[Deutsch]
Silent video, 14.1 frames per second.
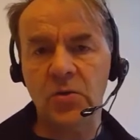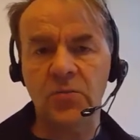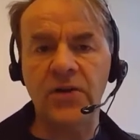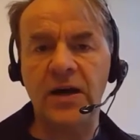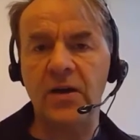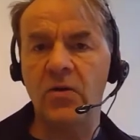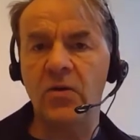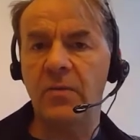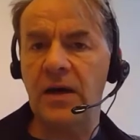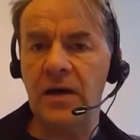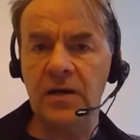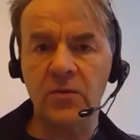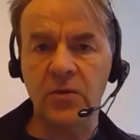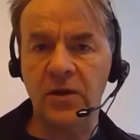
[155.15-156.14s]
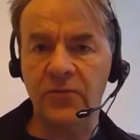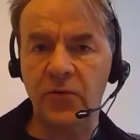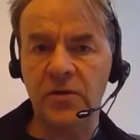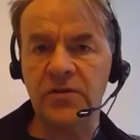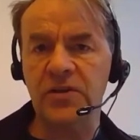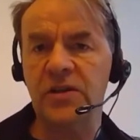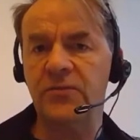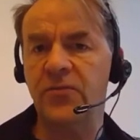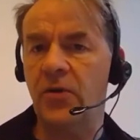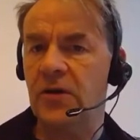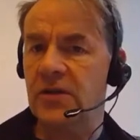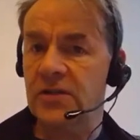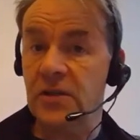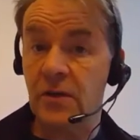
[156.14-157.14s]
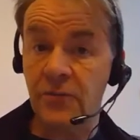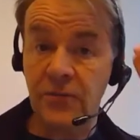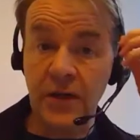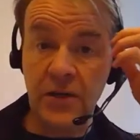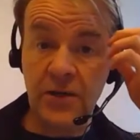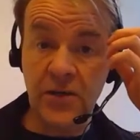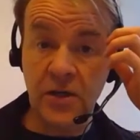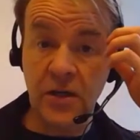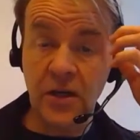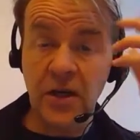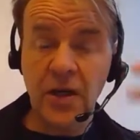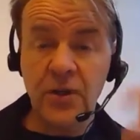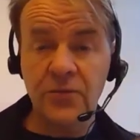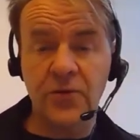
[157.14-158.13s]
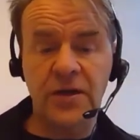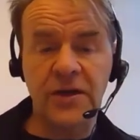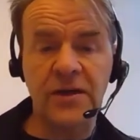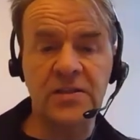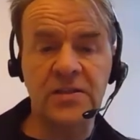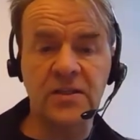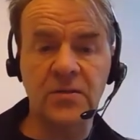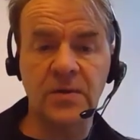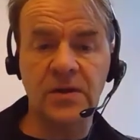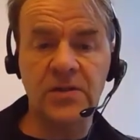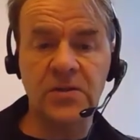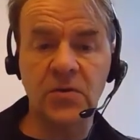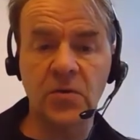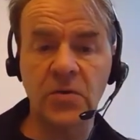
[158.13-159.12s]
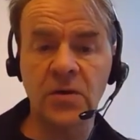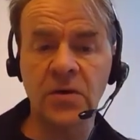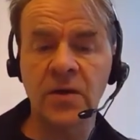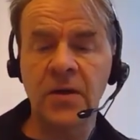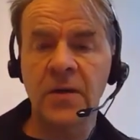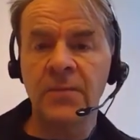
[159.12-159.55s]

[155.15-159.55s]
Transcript: Umfahrungen machen oder Vorsicht da vorne ist eine gefährliche Verkehrssituation.